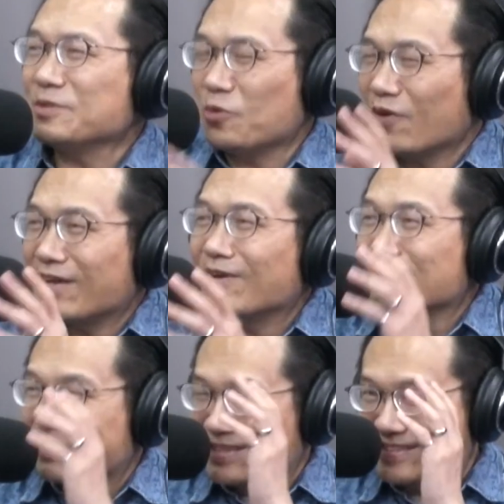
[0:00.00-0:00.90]
甲来讲，
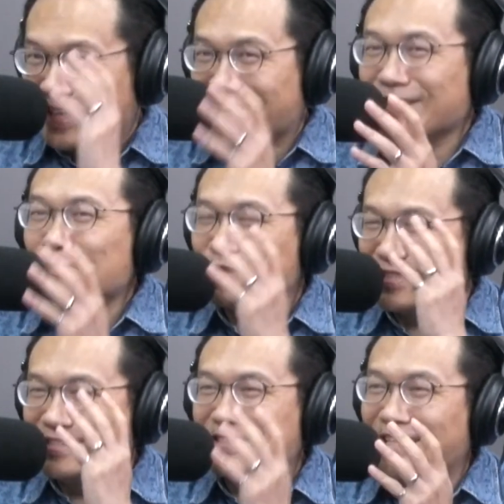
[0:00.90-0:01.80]
大家有
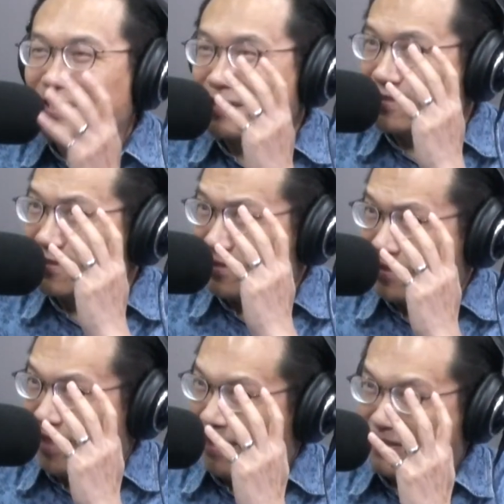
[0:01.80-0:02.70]
真济
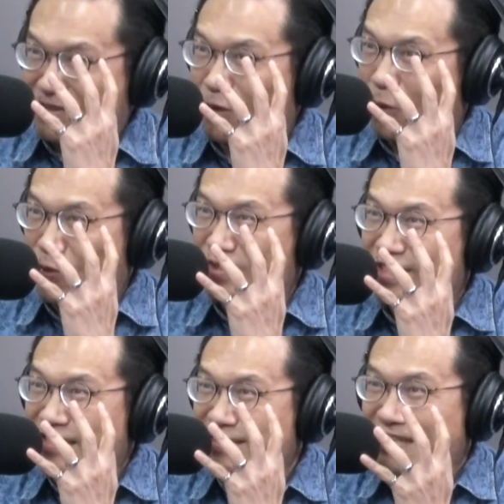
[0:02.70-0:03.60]
很活
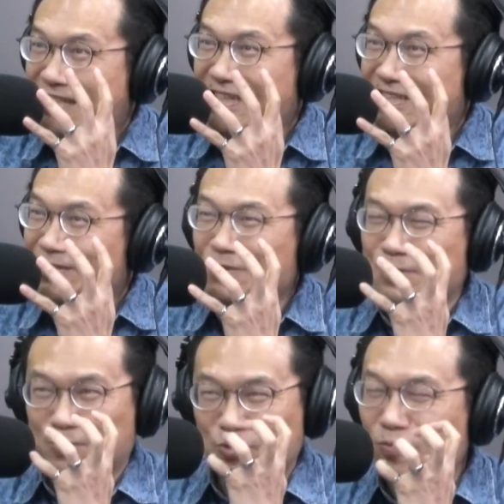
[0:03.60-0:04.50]
生生的做
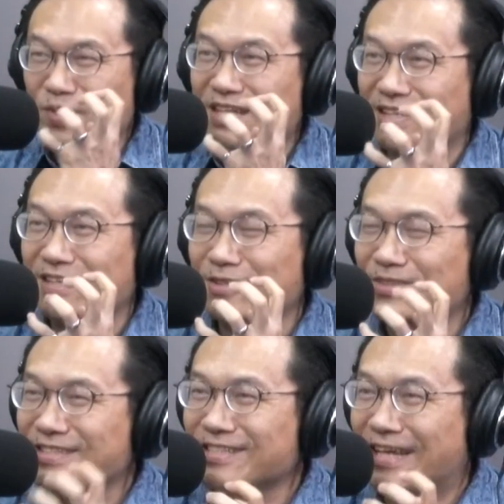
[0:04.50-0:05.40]
做面的迄种
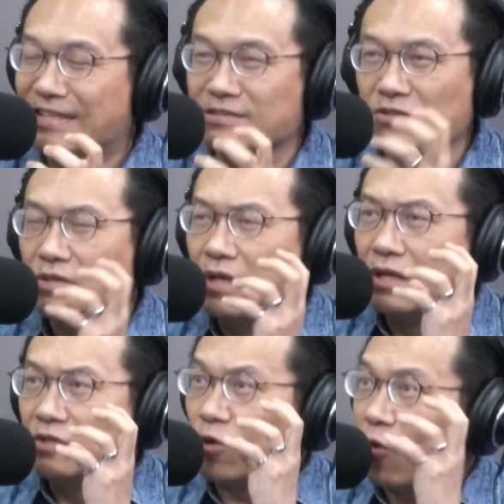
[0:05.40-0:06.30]
语言，做。
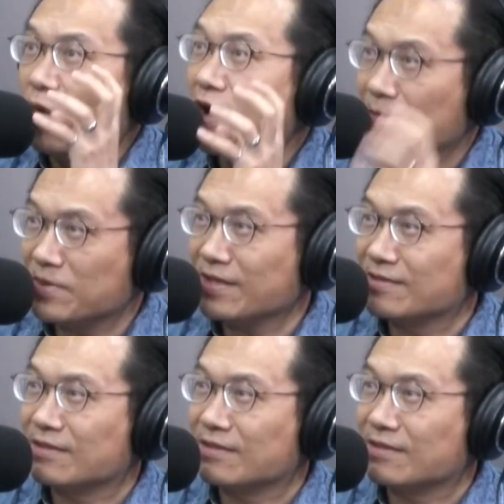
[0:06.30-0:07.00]
有画面的